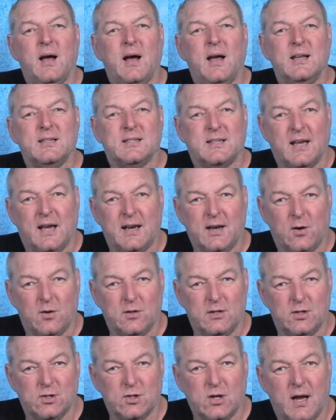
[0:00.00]
Es kann auch
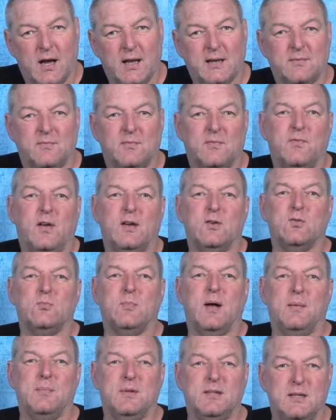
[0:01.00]
nicht schaden, wenn du
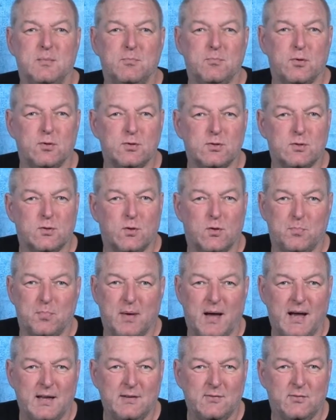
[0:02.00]
mal mit ihm Bus und
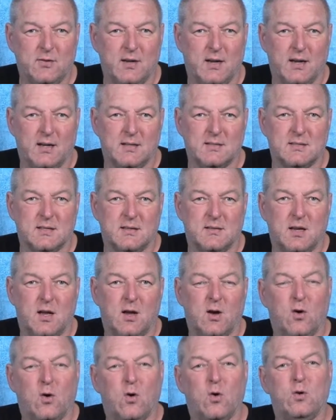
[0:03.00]
Bahn fährst.
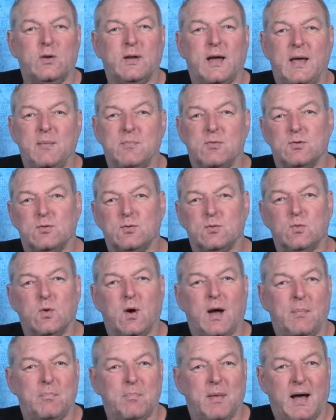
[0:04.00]
Und ein Besuch
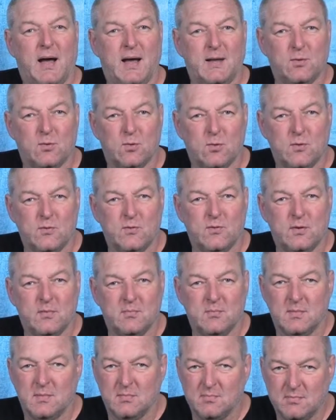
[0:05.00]
am Bahnhof,
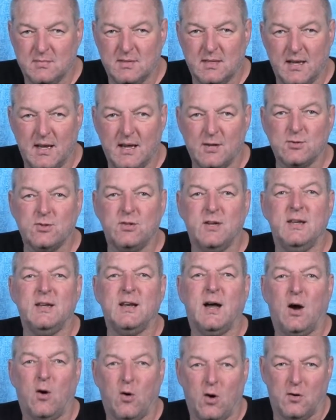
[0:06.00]
der
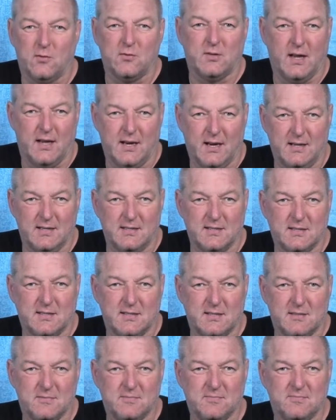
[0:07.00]
steht auch auf deiner
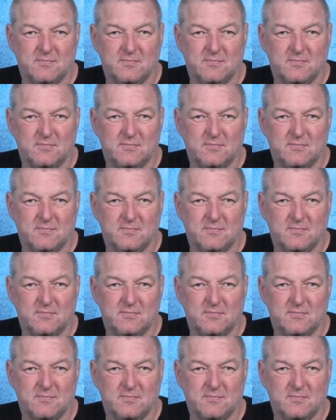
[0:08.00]
Liste.